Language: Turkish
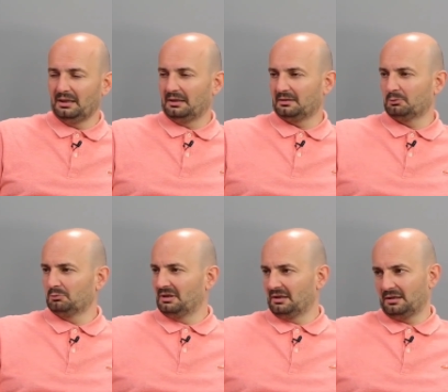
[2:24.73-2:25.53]
Artık
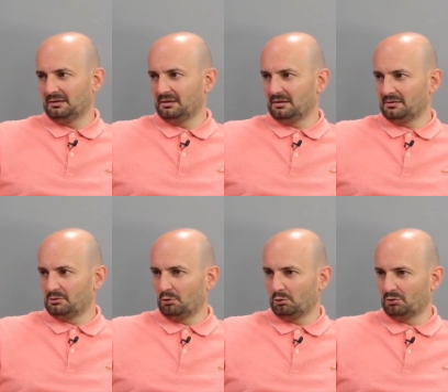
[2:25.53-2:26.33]
dün de herhalde
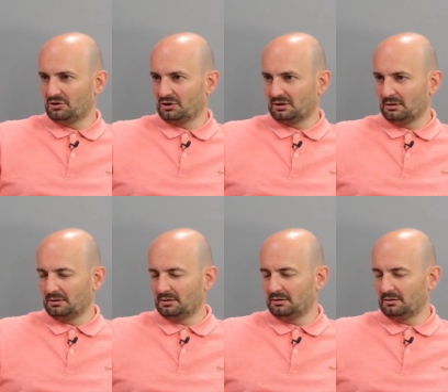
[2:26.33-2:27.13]
Sörlot'u açıkla, e,